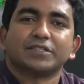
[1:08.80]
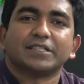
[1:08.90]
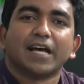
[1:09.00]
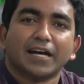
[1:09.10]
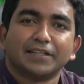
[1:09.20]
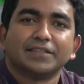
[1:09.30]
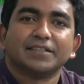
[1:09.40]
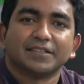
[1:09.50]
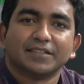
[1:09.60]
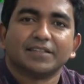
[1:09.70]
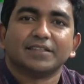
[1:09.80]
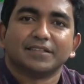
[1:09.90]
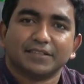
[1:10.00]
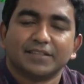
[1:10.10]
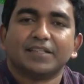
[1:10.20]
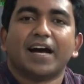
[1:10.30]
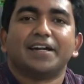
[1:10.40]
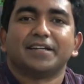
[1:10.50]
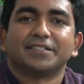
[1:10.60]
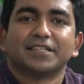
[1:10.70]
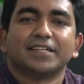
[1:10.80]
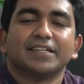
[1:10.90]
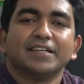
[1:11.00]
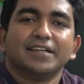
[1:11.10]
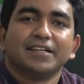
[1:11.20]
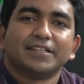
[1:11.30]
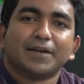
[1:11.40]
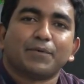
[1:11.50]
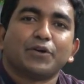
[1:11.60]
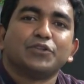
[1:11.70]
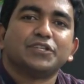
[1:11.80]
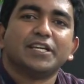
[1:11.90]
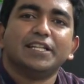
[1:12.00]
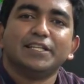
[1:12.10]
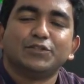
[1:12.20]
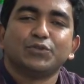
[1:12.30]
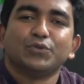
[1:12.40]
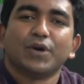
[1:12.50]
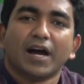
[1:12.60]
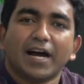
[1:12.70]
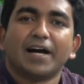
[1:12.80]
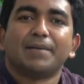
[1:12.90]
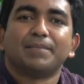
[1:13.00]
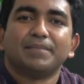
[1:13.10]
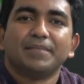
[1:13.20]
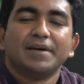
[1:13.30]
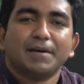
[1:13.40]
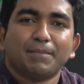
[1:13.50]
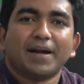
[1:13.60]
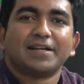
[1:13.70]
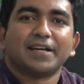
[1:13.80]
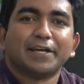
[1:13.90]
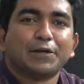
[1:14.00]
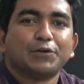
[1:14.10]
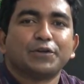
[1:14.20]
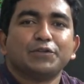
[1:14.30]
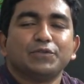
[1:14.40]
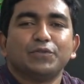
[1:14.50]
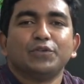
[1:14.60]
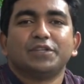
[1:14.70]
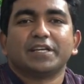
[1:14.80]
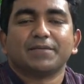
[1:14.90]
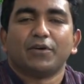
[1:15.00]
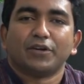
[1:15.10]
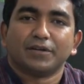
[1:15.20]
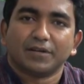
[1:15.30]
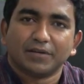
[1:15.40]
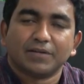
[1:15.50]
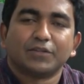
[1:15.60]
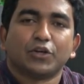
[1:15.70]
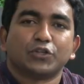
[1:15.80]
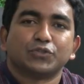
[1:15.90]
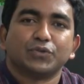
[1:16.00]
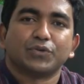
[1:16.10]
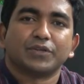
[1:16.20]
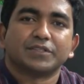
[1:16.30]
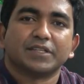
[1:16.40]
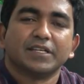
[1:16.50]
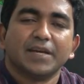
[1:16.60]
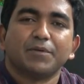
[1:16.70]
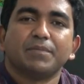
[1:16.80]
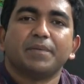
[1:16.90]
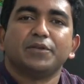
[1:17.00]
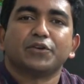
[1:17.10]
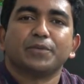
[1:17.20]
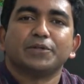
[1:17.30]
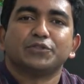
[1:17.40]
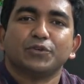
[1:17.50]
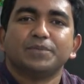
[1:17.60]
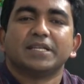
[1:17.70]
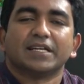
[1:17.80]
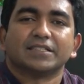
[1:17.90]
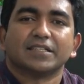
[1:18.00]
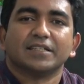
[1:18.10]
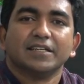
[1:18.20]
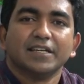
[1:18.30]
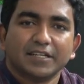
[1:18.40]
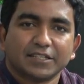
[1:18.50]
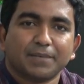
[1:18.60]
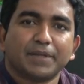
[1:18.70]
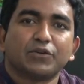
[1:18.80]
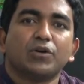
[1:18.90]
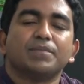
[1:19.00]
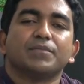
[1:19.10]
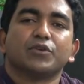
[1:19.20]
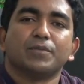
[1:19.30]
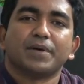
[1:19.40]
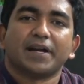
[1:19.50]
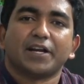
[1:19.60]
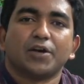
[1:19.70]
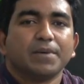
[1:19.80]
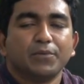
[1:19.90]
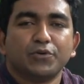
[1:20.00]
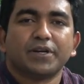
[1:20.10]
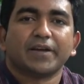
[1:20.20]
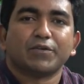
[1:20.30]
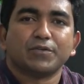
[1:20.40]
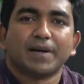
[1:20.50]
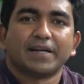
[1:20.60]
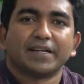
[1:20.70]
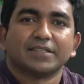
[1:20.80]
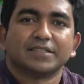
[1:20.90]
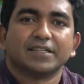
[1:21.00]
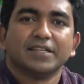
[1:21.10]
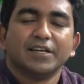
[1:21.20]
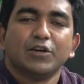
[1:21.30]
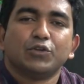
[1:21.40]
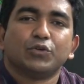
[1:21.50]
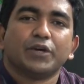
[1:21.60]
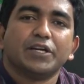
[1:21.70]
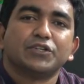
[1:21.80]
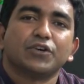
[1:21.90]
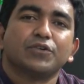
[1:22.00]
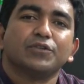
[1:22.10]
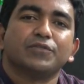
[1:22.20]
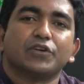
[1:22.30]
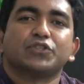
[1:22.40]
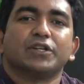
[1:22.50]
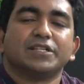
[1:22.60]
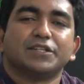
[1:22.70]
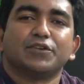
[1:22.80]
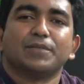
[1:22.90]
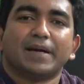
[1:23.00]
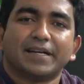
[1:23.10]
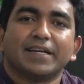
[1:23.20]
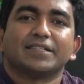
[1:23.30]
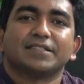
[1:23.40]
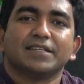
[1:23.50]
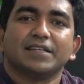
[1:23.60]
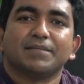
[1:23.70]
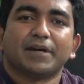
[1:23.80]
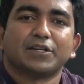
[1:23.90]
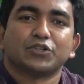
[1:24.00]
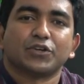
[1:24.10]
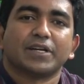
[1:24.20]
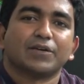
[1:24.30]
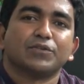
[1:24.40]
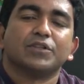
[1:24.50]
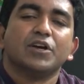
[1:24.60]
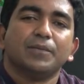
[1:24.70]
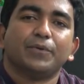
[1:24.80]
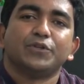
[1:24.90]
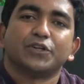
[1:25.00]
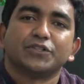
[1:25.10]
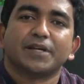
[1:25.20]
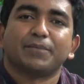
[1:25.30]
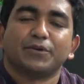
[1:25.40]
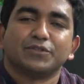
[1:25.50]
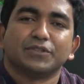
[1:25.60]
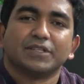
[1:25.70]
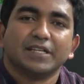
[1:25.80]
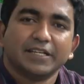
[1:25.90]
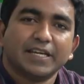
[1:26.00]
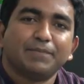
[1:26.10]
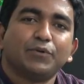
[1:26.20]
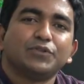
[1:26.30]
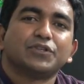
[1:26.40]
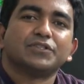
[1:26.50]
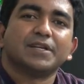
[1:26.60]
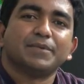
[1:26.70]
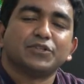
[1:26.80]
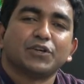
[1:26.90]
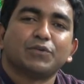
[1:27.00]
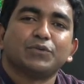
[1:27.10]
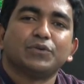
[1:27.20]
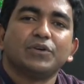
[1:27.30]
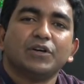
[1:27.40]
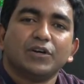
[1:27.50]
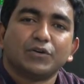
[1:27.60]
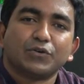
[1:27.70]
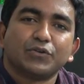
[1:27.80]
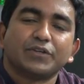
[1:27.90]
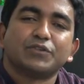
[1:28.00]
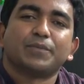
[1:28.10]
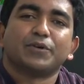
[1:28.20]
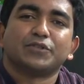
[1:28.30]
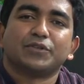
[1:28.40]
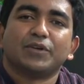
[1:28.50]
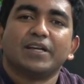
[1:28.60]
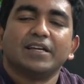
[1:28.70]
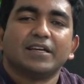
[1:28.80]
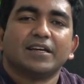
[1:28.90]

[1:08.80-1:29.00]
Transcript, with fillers: আছে ধান ধান আছে তারপরে হচ্ছে লিচু আম মালটা এগুলো কিন্তু ফুল থেকে ফল ধরা শুরু করেছে এবং বিভিন্ন রকমের সবজি আছে সামনে গম গম কাটা হবে ভুট্টা এখনও মাঠে আছে তো এই সকল ফসলের যেগুলো মাঠে আছে বা কৃষকের এখন পরিচর্যার প্রয়োজন এই পরিচর্যার বিষয়ে কোনো কোনো কিছু প্রয়োজন হলে